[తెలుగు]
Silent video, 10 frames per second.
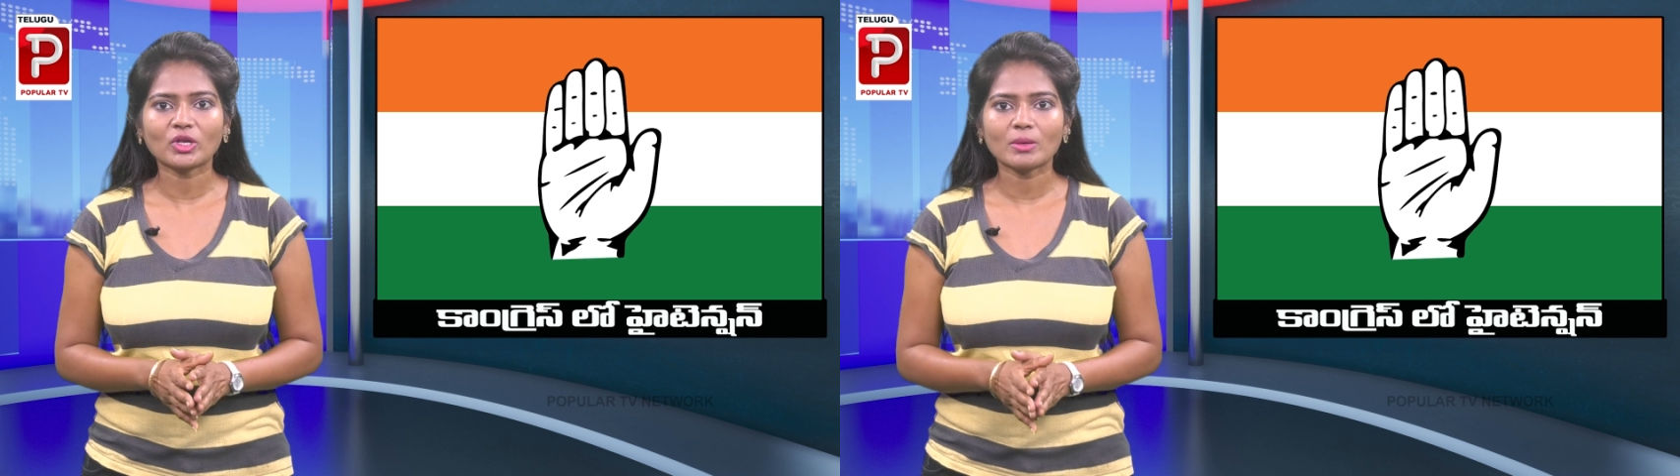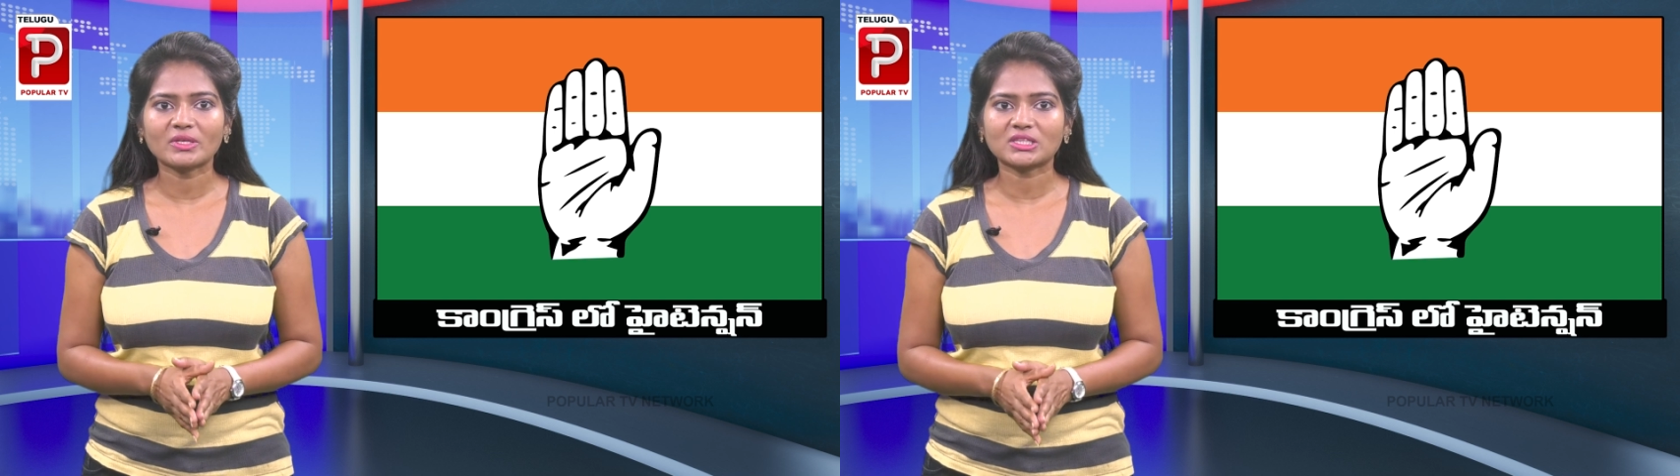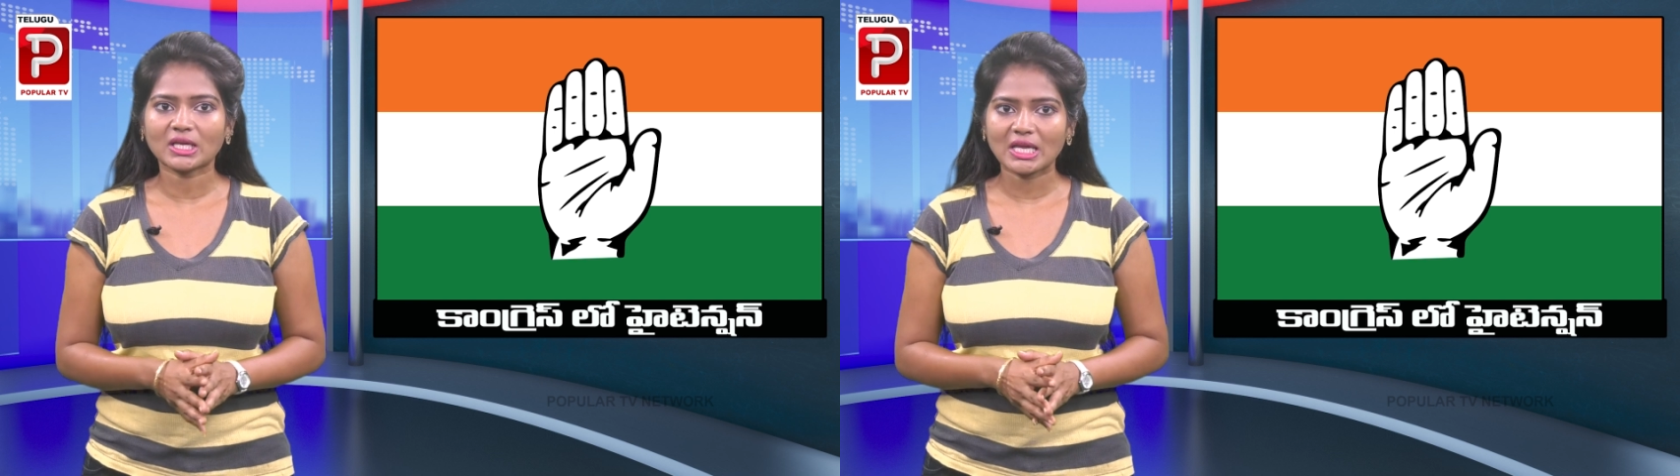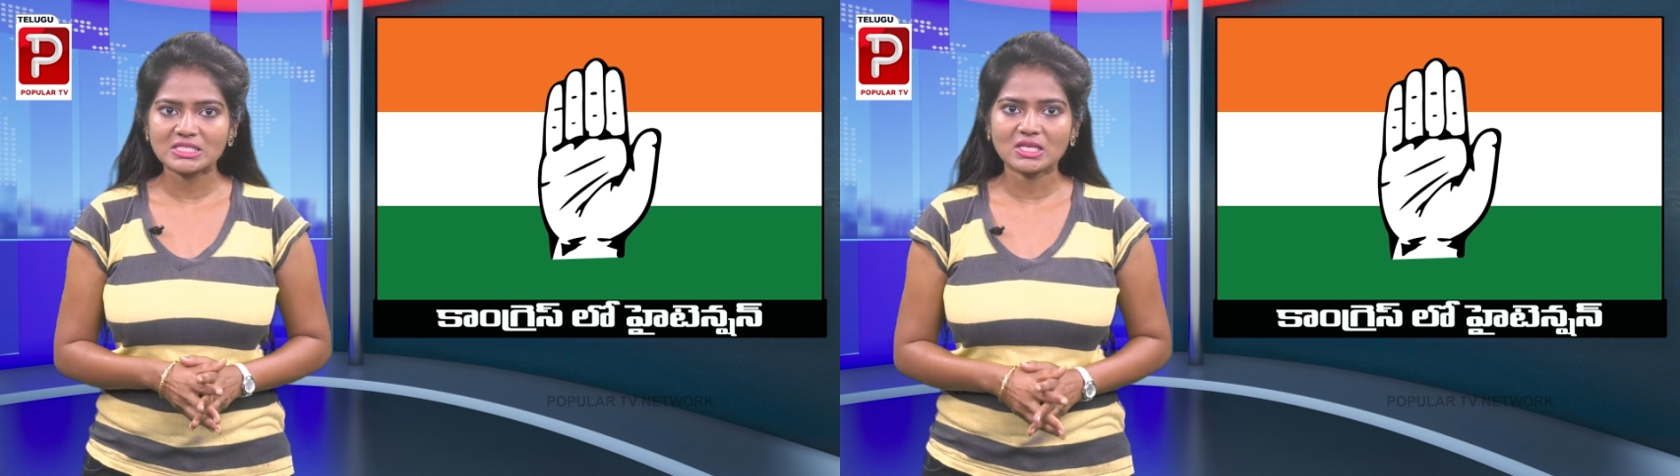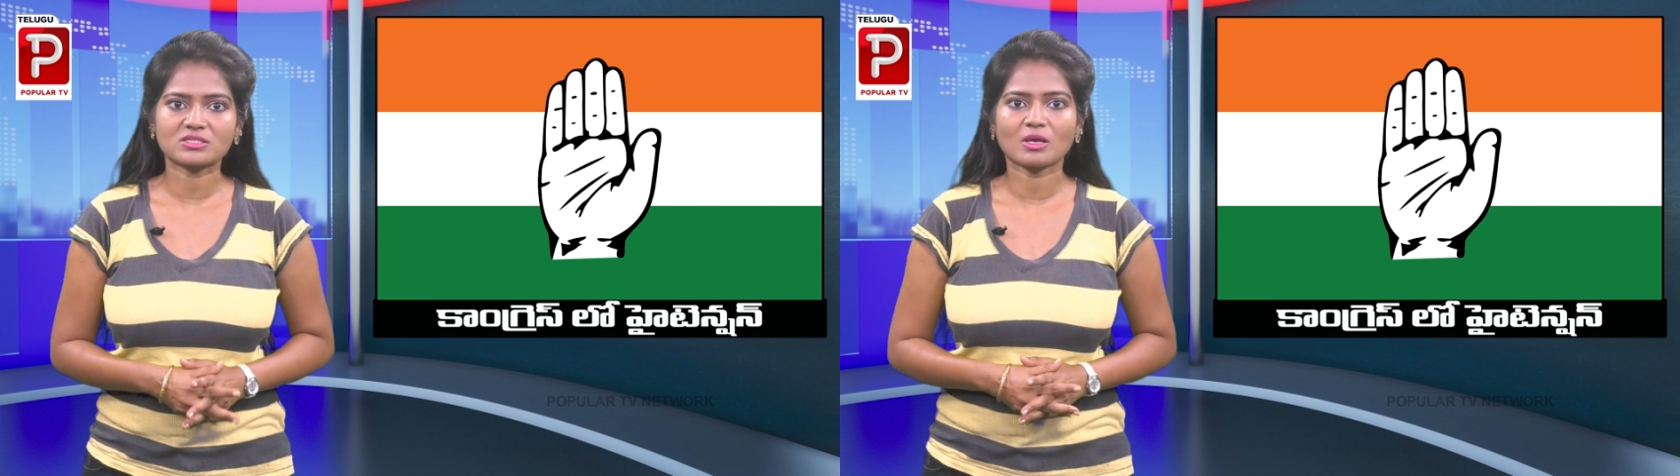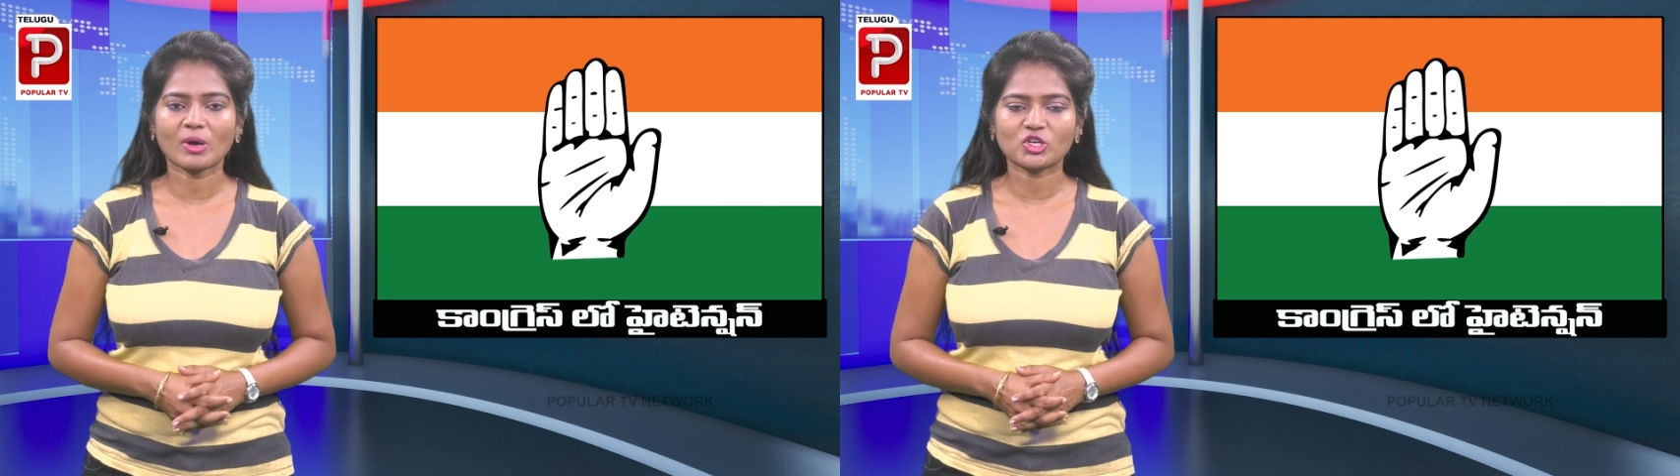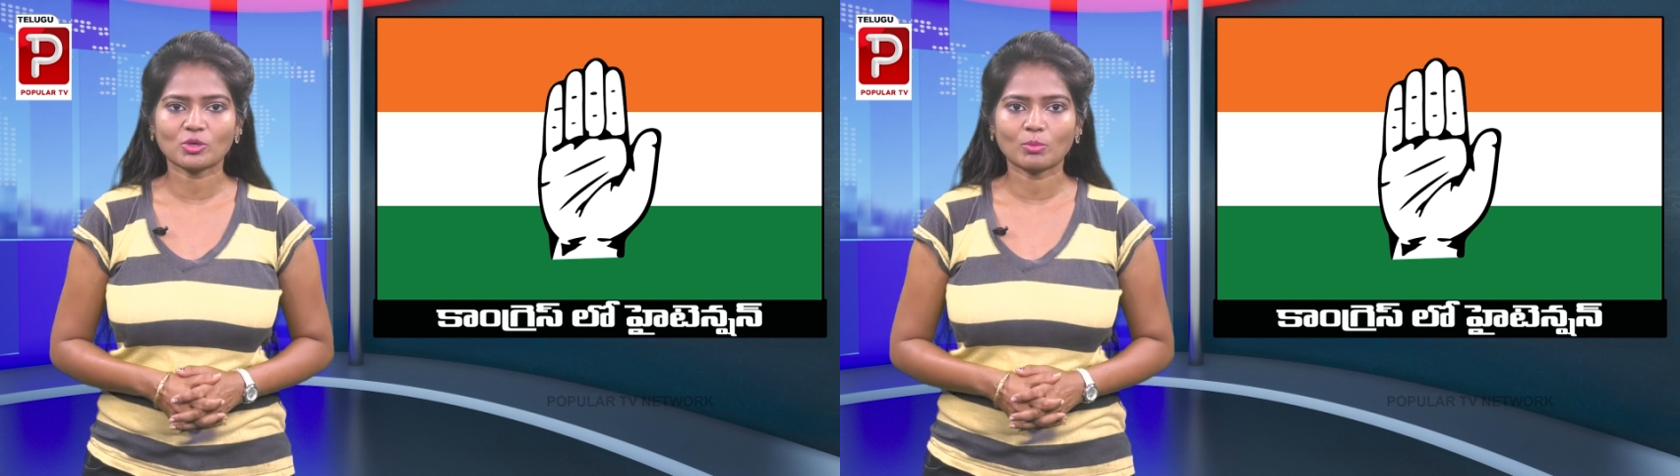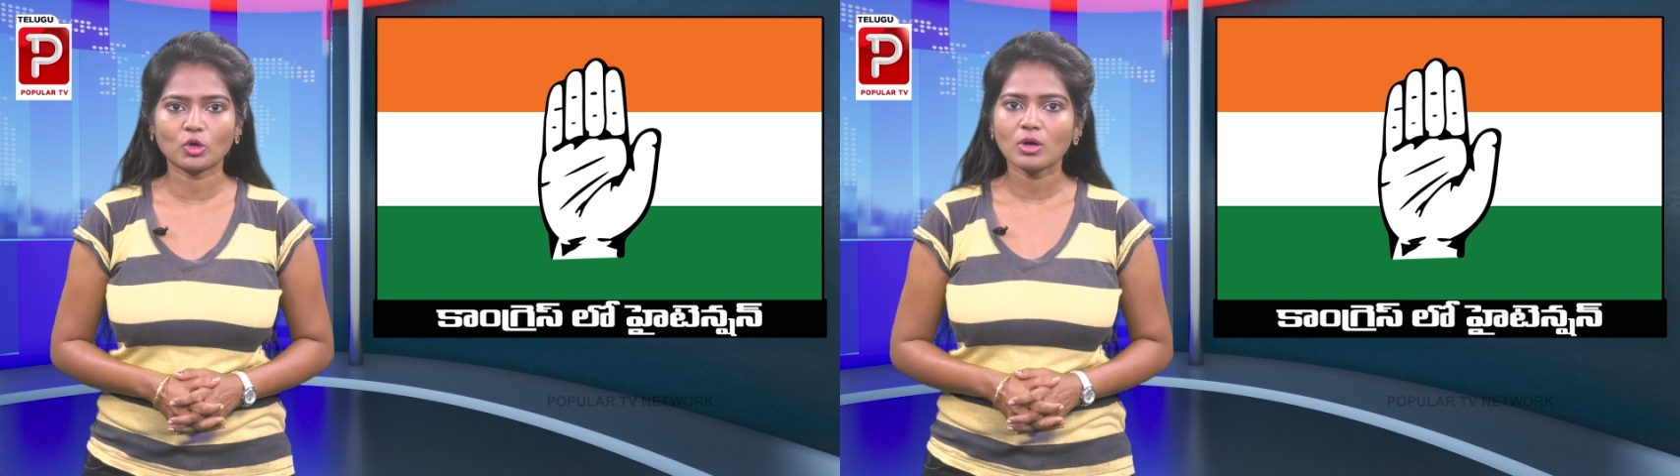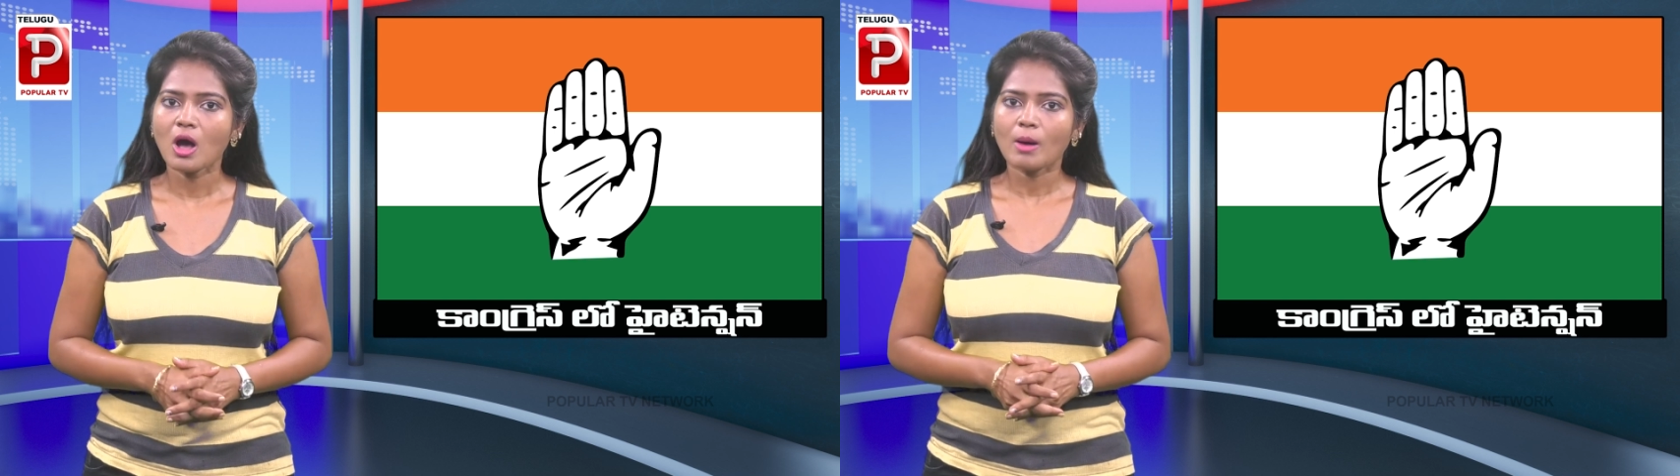ముఖ్యమంత్రి కేసీఆర్ సమక్షంలో